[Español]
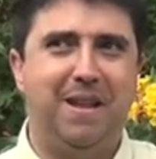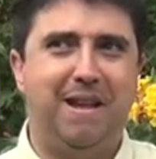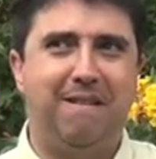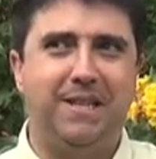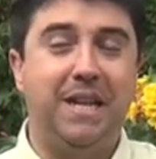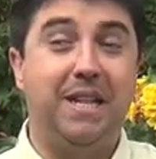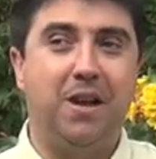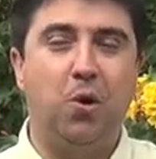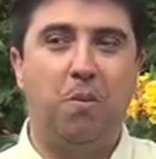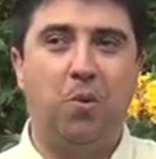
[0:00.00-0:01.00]

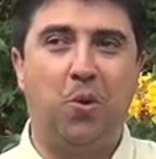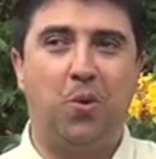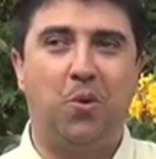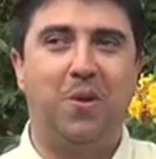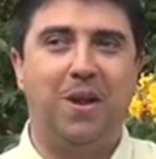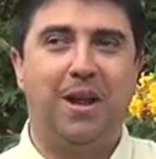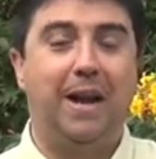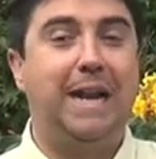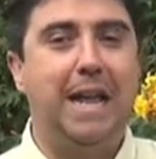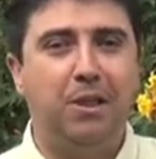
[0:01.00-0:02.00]
avecinan como
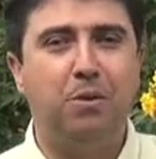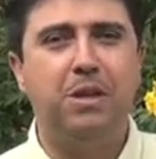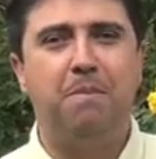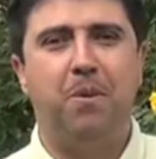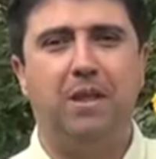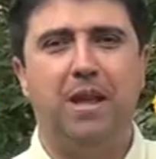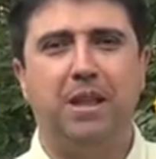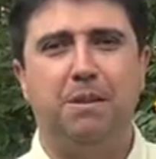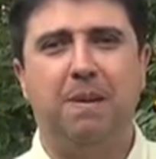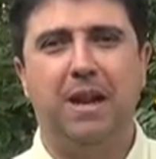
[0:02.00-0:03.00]
retos
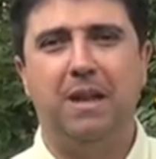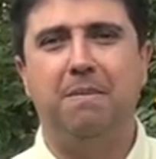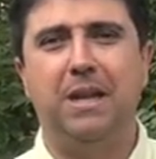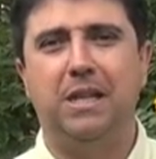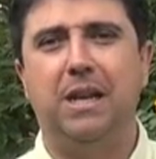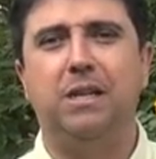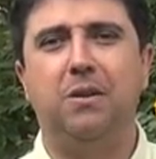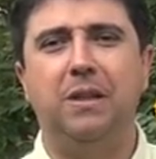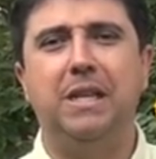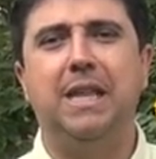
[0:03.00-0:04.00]
importantes para la
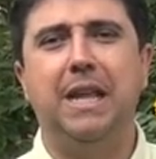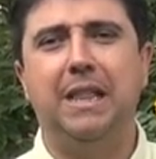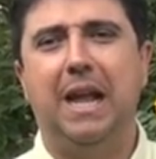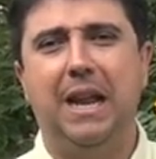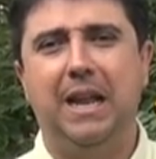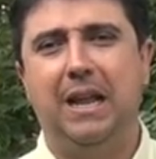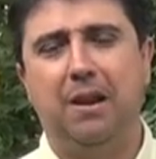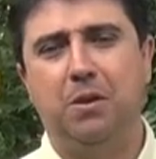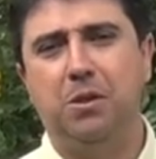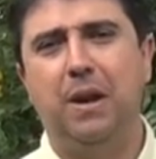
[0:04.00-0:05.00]
administración distrital,
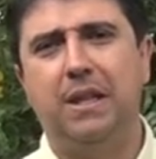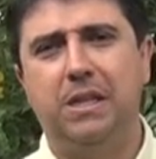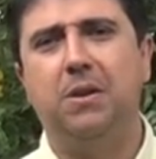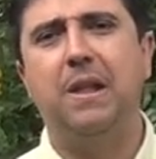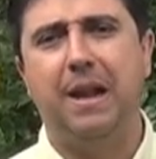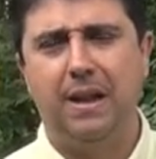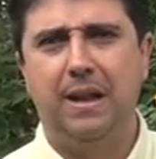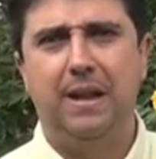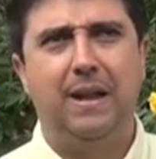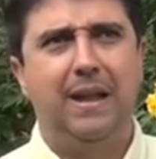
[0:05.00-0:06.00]
incluso la nacional,
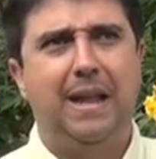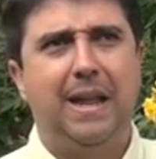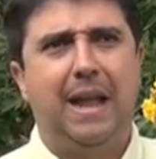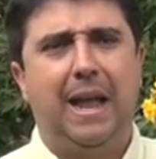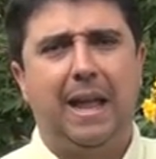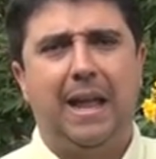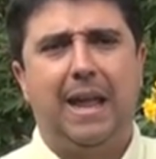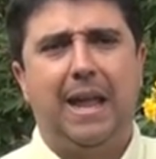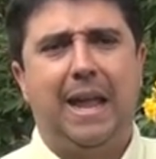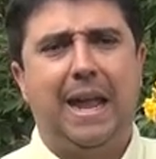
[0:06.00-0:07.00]

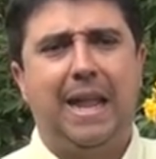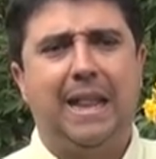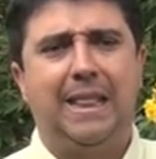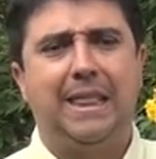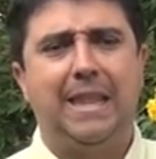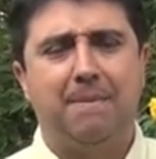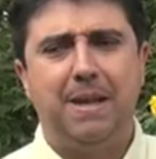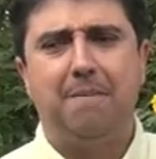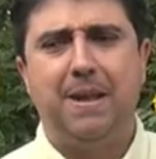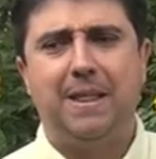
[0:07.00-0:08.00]
en temas
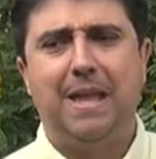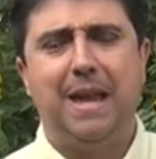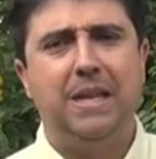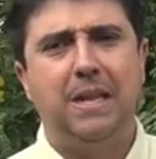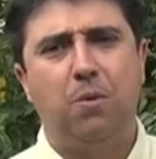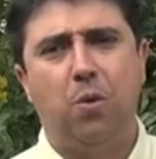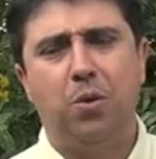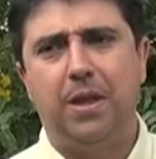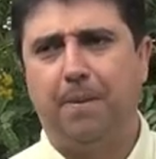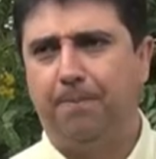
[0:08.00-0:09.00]
ambientales de
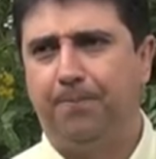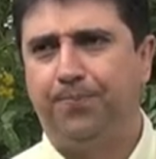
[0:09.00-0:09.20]
Bogotá,